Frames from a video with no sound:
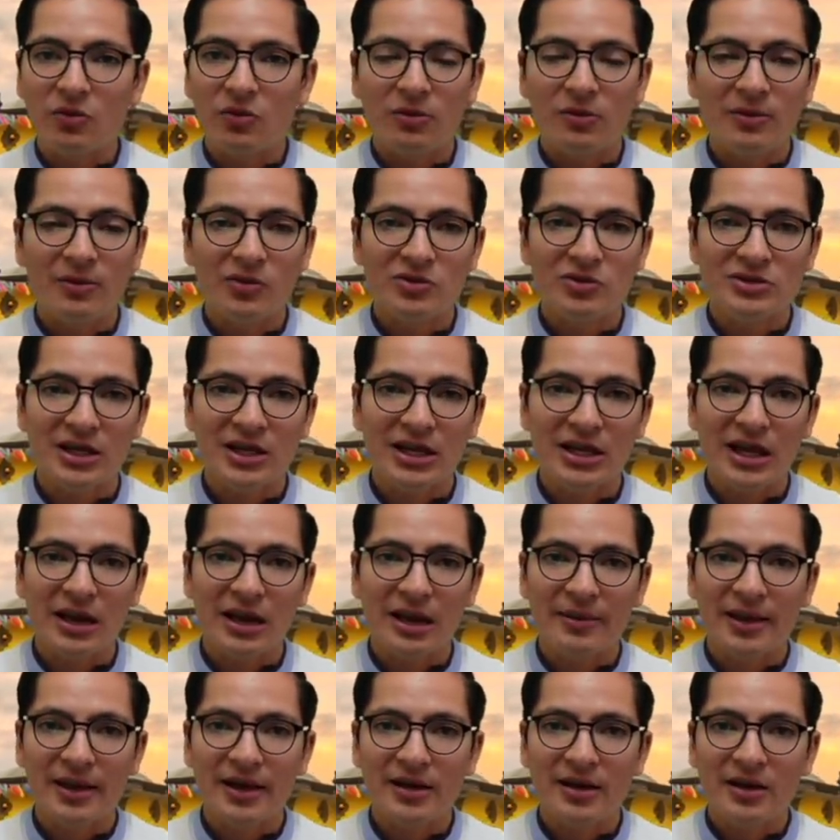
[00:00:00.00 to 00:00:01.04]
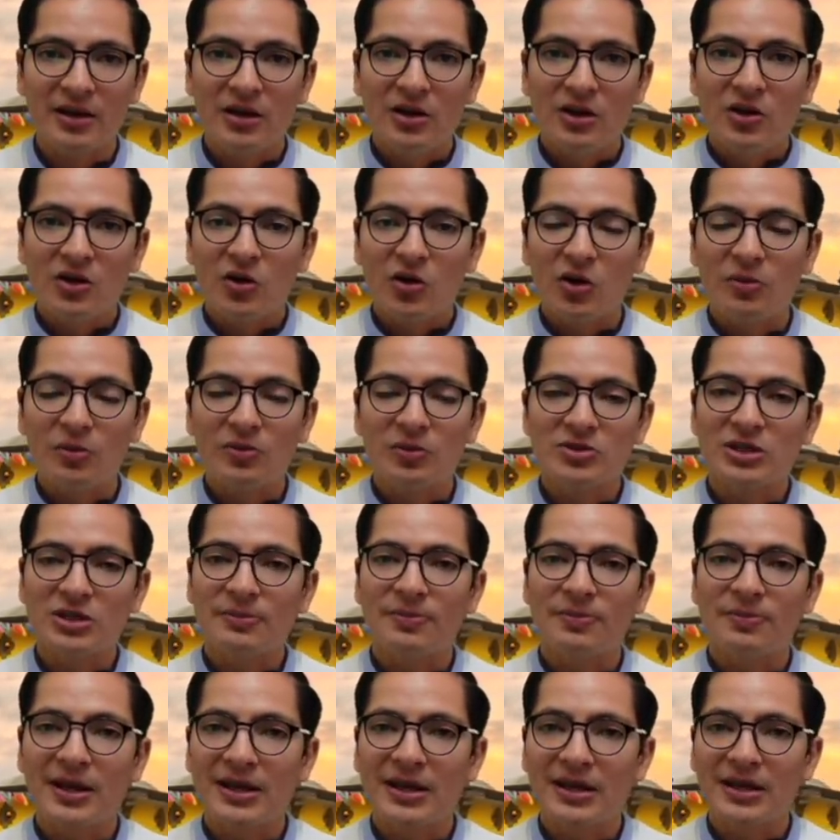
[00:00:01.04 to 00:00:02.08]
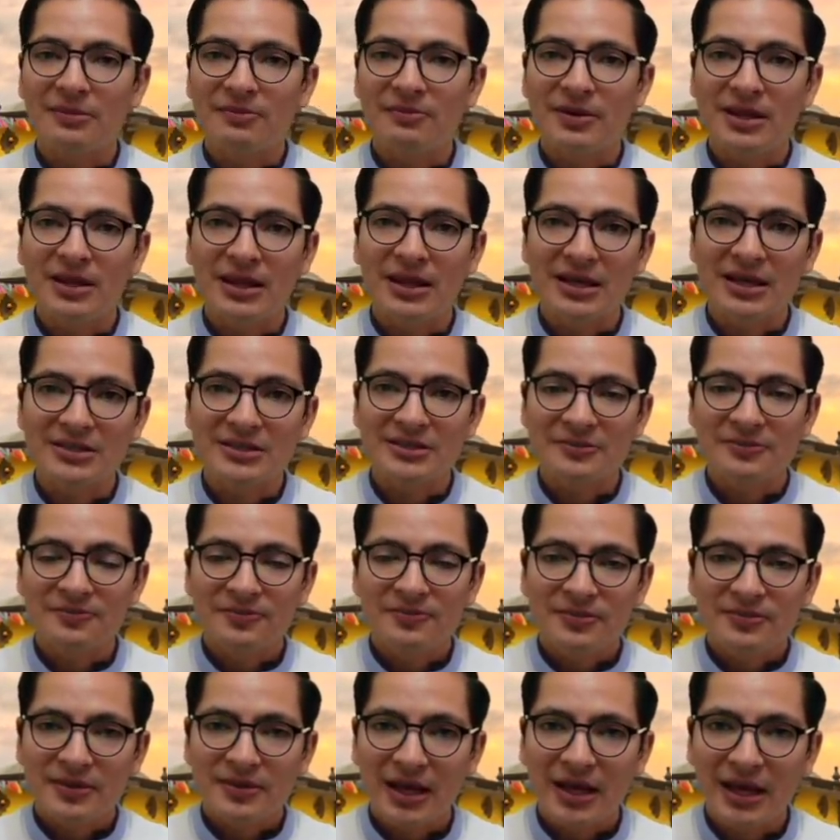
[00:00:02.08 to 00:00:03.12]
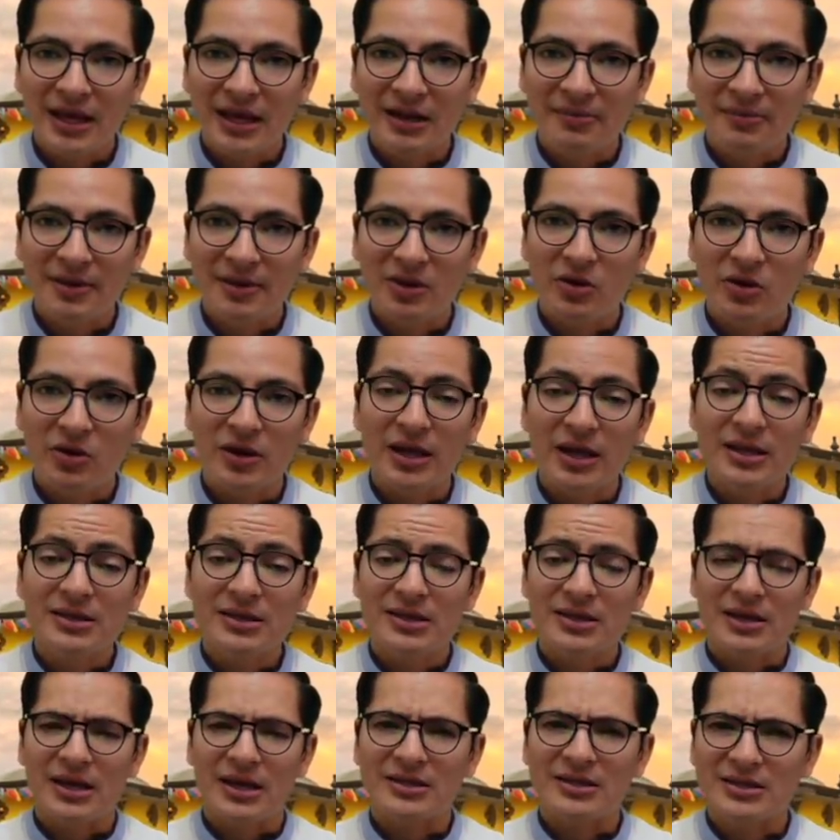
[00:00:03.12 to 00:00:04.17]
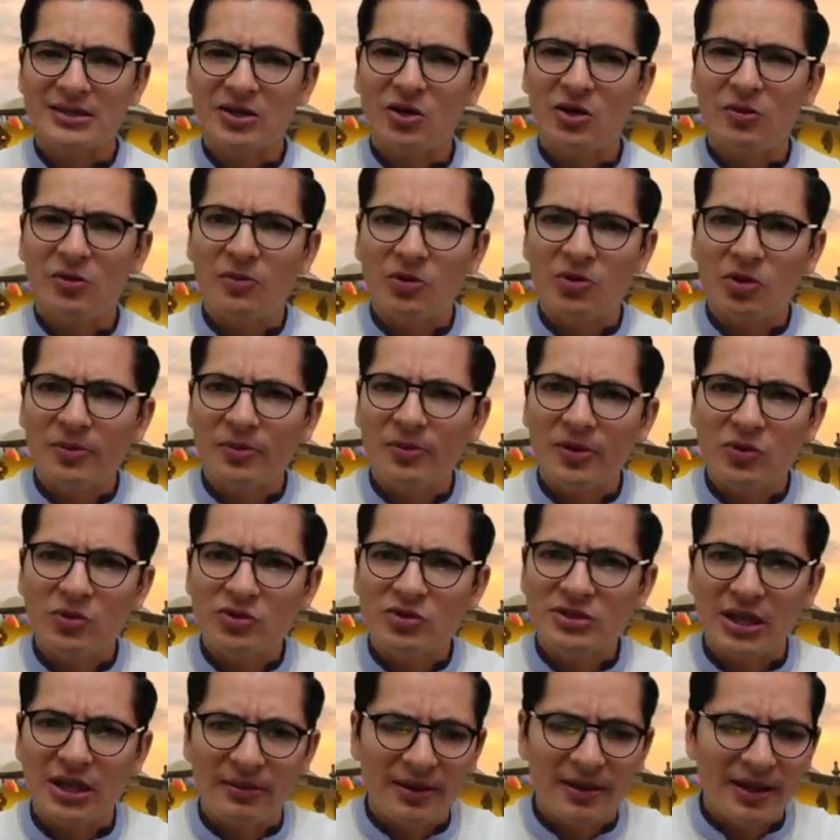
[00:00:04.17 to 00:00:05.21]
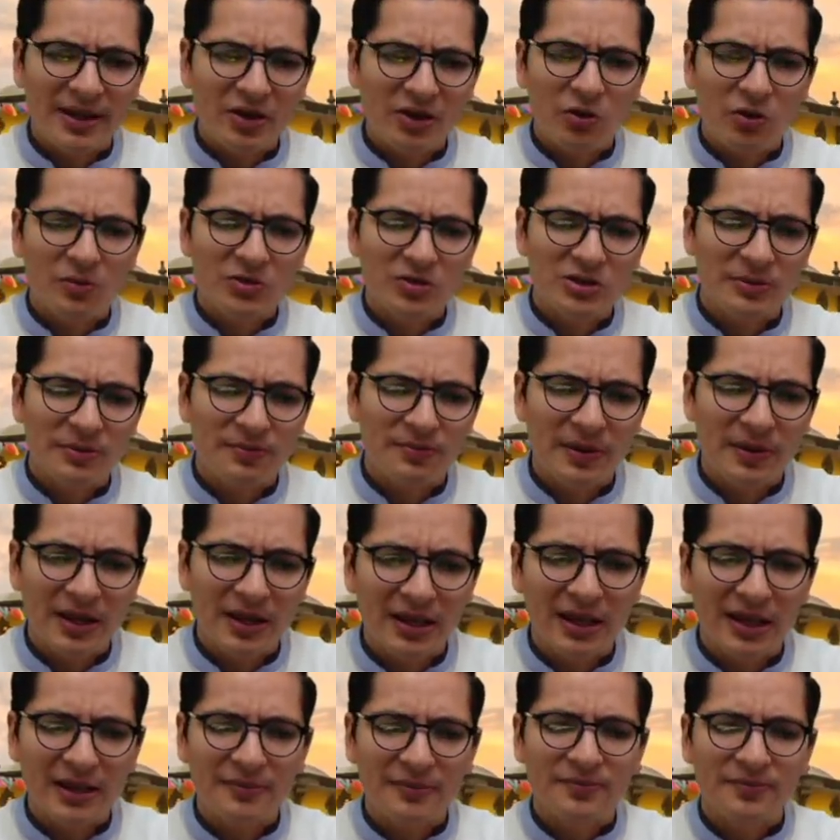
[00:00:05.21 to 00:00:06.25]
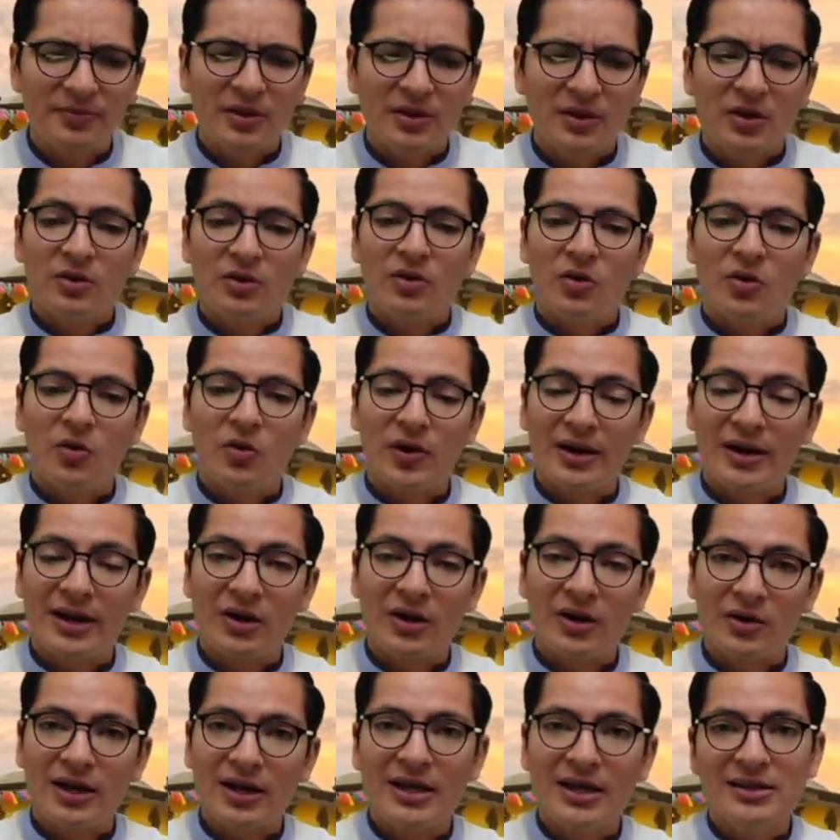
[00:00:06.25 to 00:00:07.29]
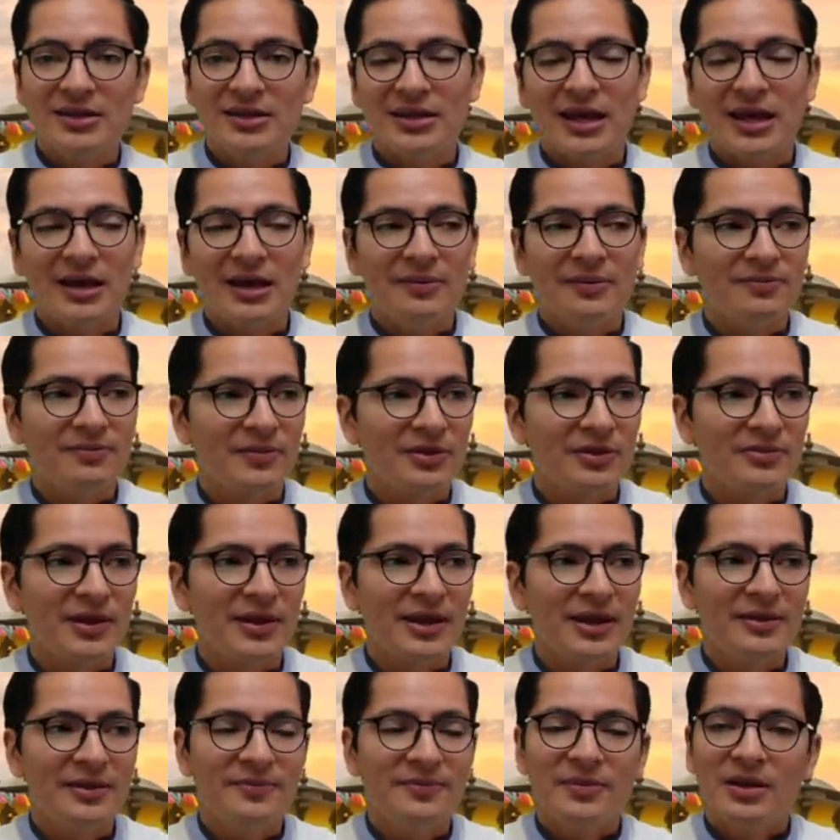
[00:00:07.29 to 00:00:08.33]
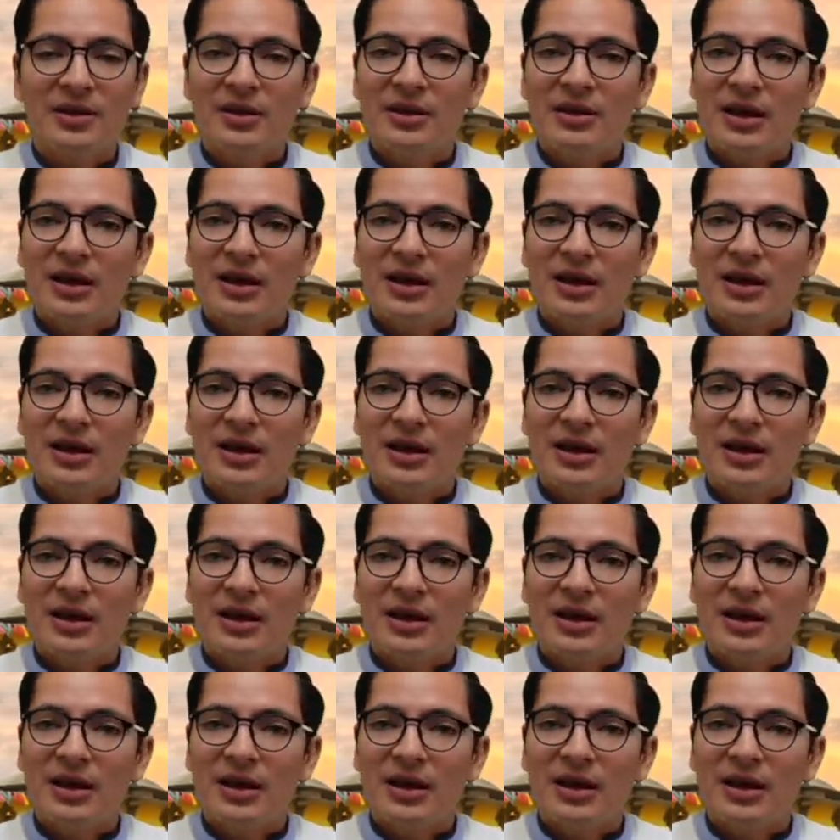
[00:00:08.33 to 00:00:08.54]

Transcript: No me gustaría ver cómo se pierden vidas en el Medio Oriente, así como no me gusta ver cómo se pierdan, o en el Oriente ya, más bien,